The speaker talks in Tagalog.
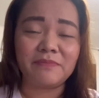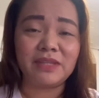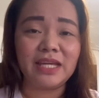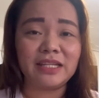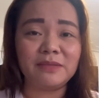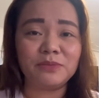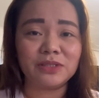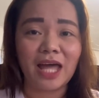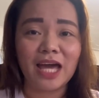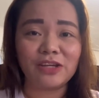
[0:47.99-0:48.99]
updated po
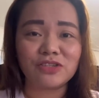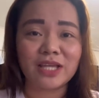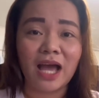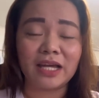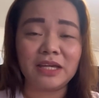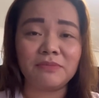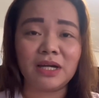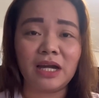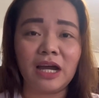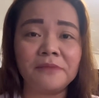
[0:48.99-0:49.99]
tayo sa aking
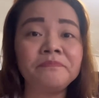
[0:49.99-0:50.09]
mga